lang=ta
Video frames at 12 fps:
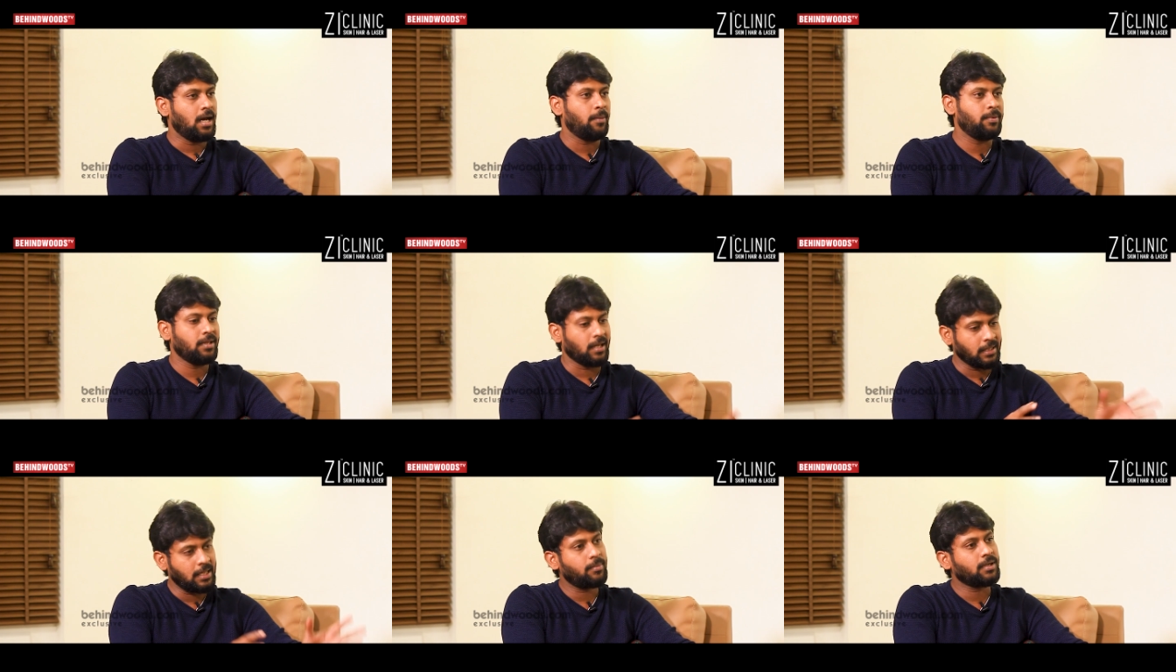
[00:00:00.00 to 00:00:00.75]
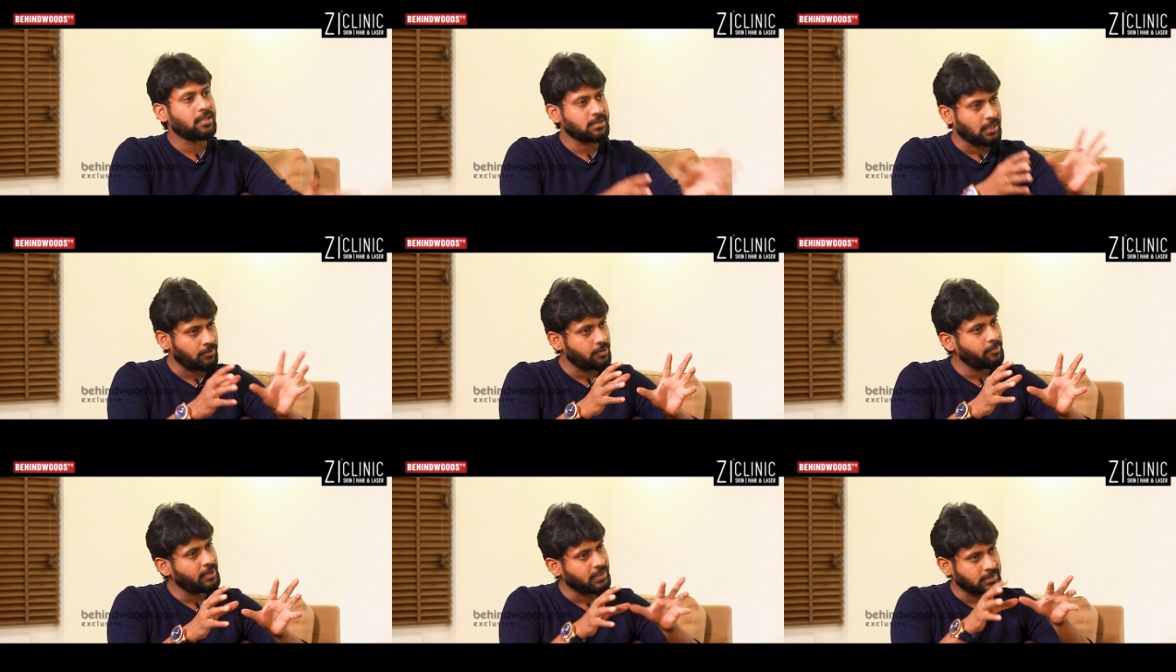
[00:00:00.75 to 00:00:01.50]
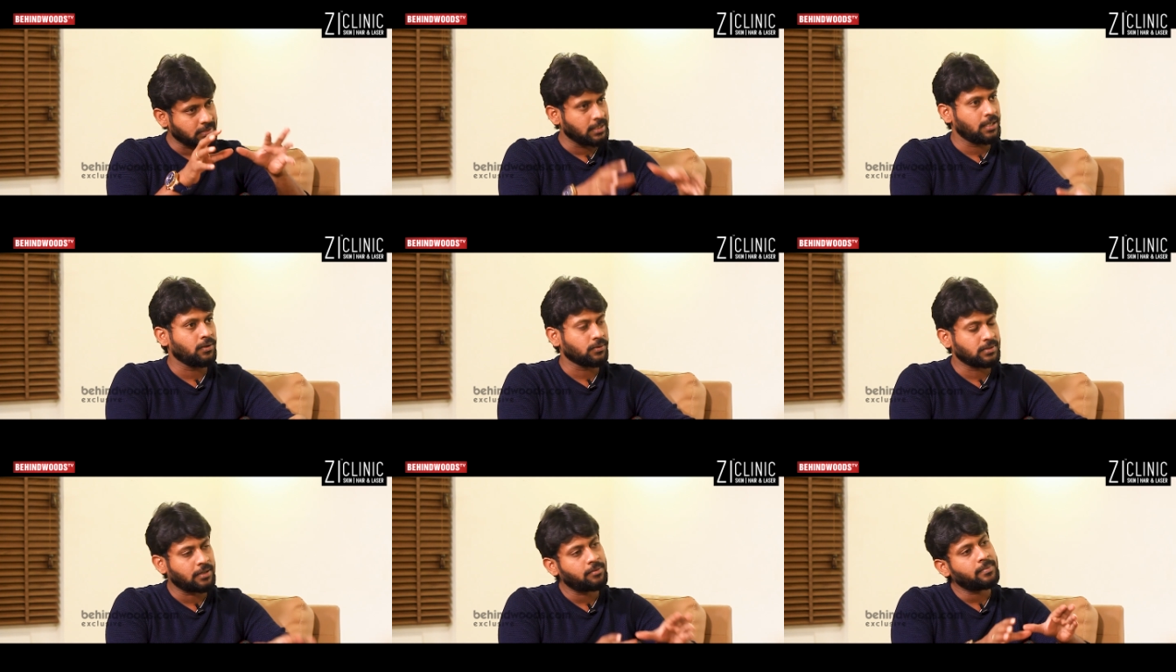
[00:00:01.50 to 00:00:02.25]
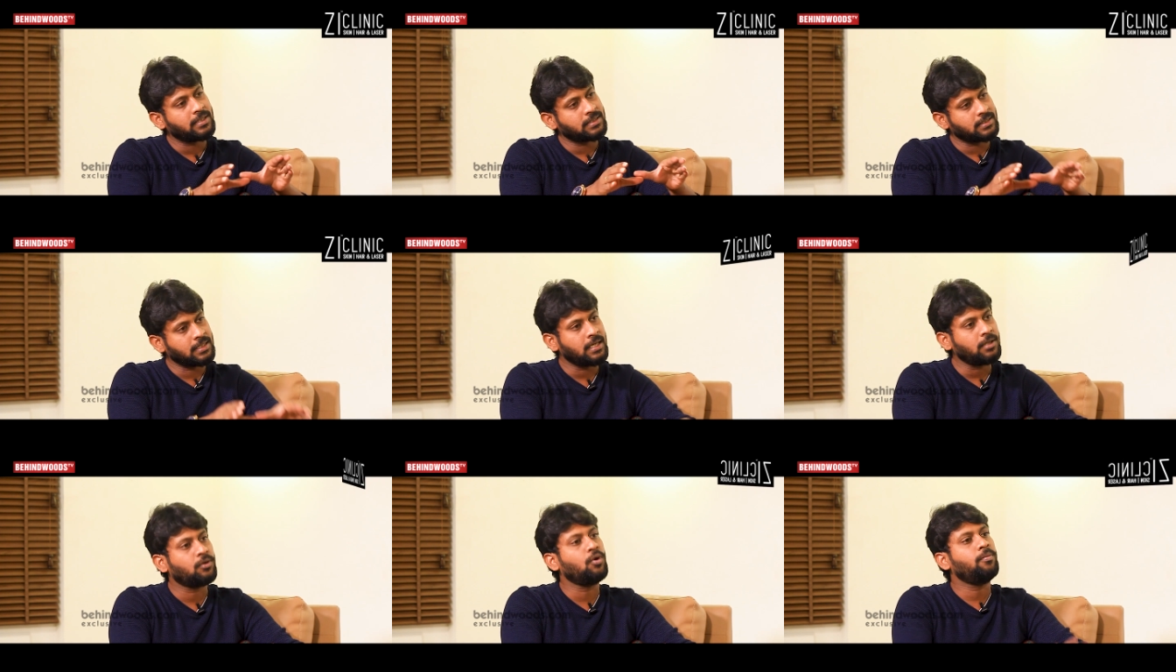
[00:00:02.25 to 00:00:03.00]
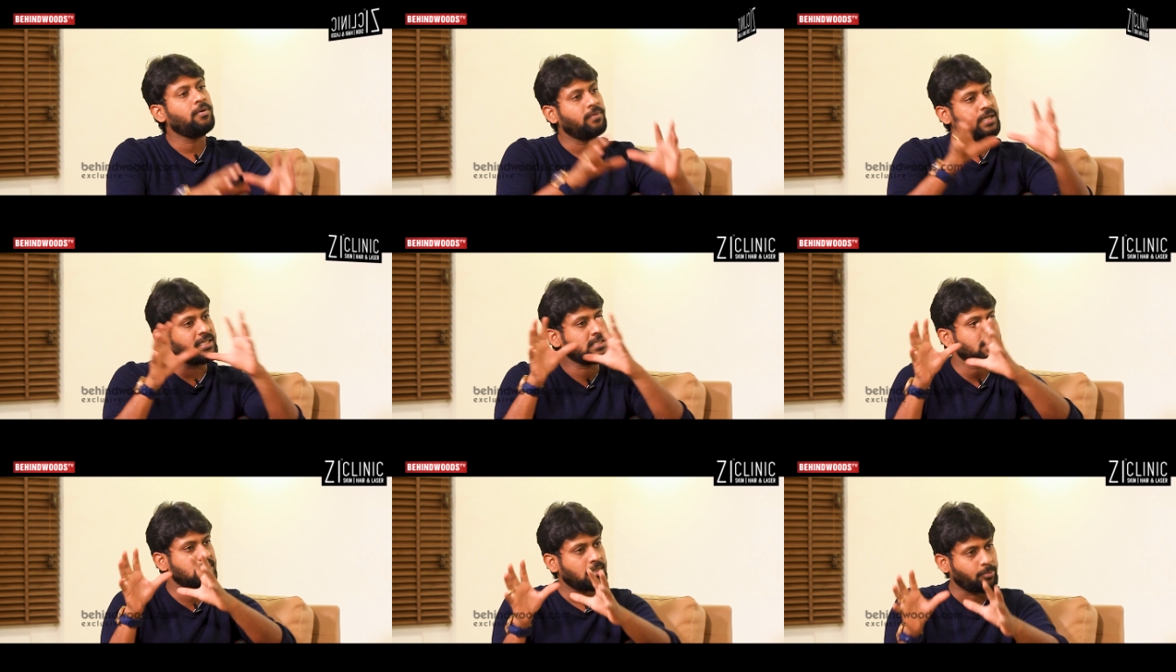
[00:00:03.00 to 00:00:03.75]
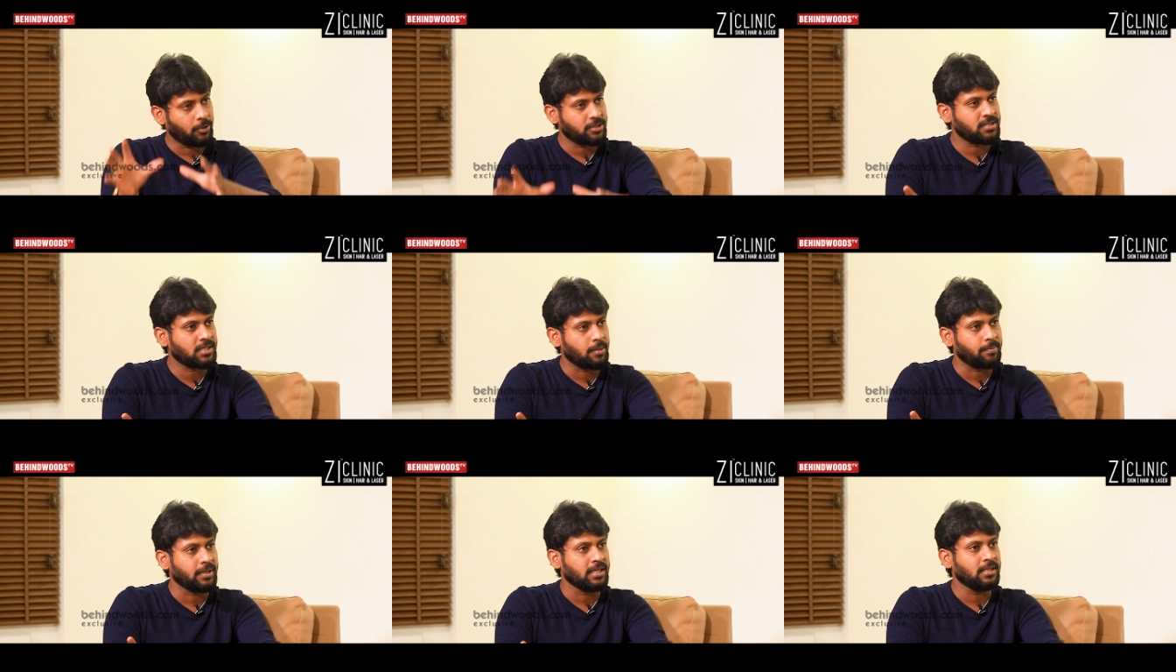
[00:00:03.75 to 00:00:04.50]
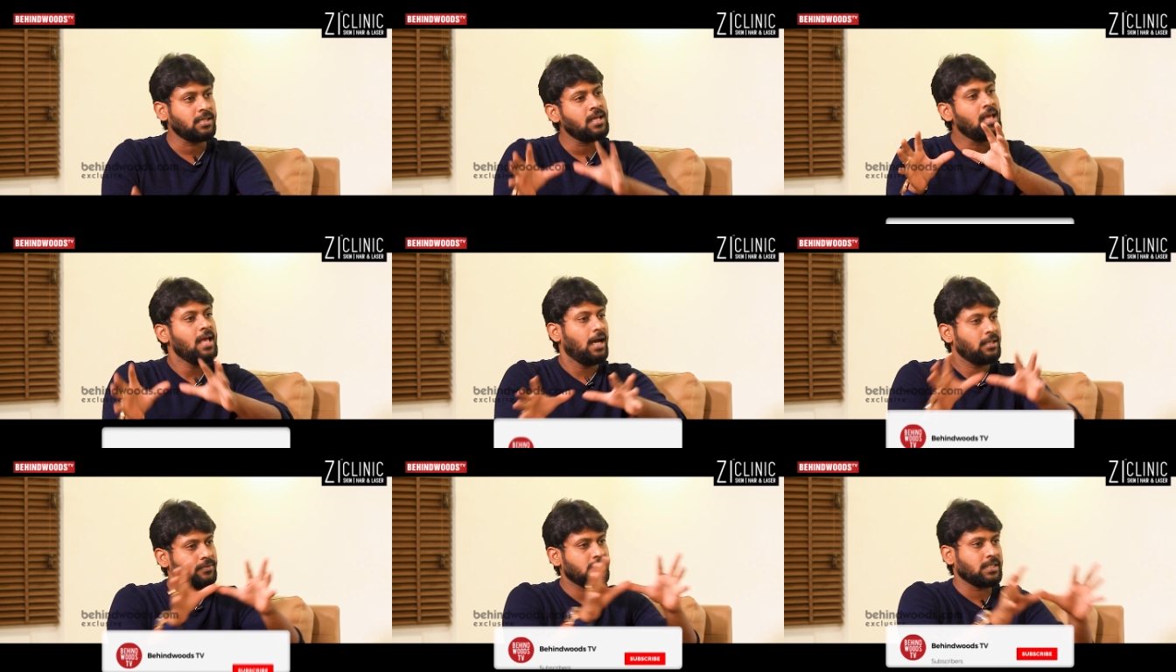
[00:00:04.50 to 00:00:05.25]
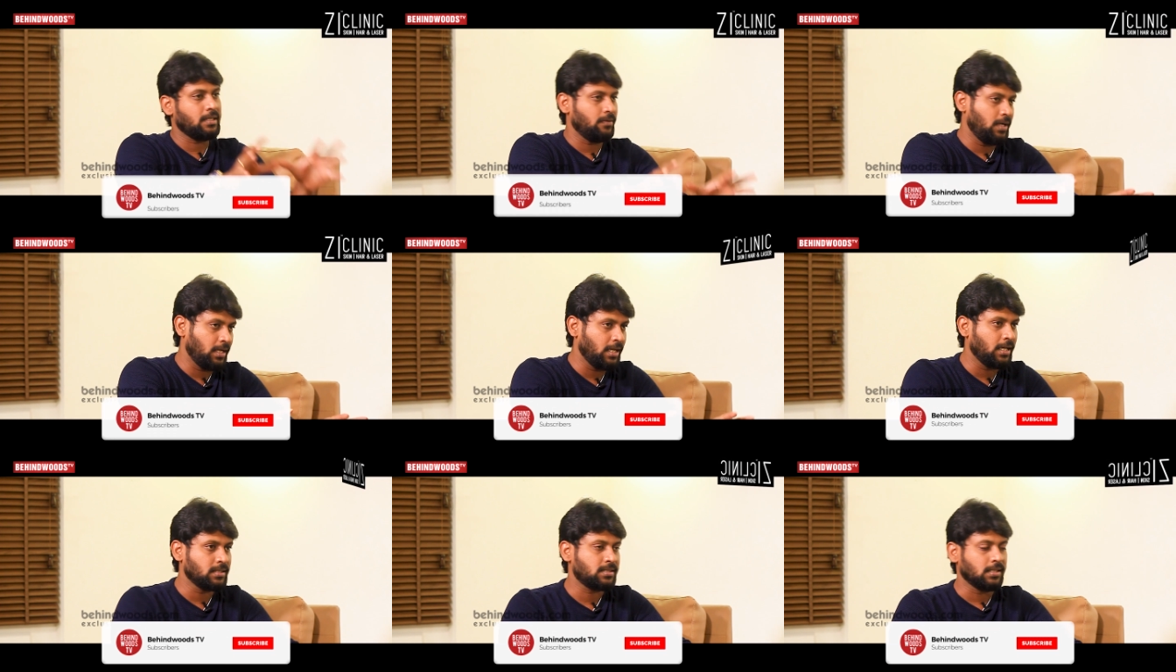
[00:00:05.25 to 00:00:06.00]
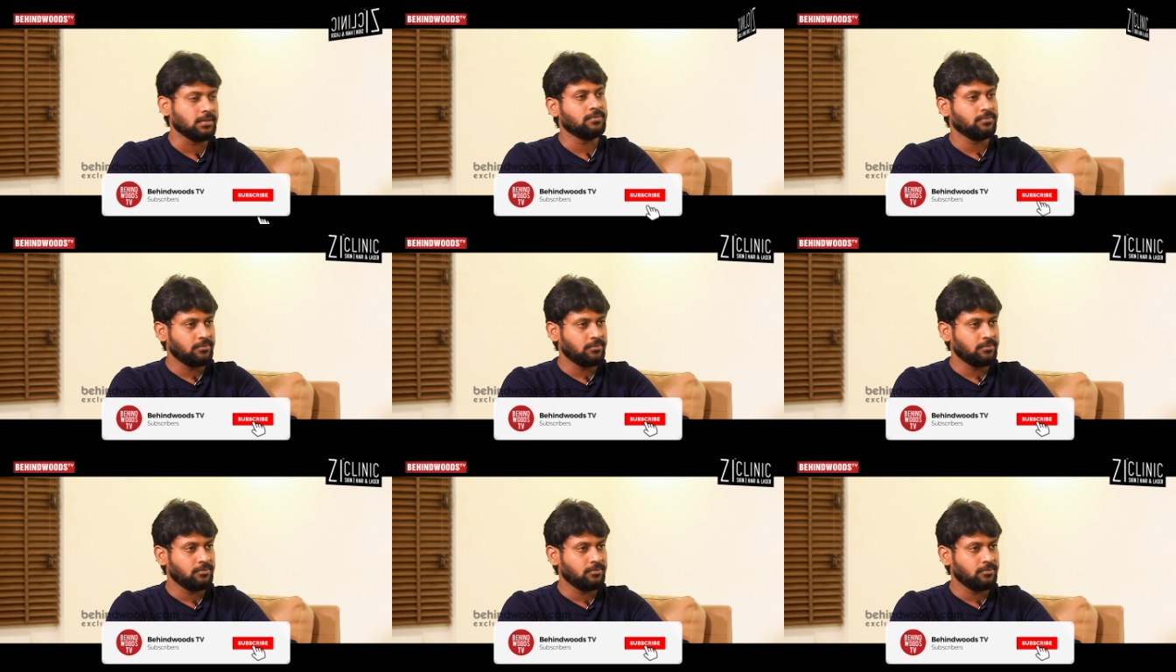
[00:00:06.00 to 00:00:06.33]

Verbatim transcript: அப்படிதான் இதே மாதிரி தான் சரவணன் மீனாட்சி சீரியலும் சரவணன் மீனாட்சி சீரியல் குளோபல் வில்லேஜஸ்ன்ற ப்ரொடக்ஷன் கம்பெனி இது அது விஜய் டிவியில் டெலிகாஸ்ட் ஆகுது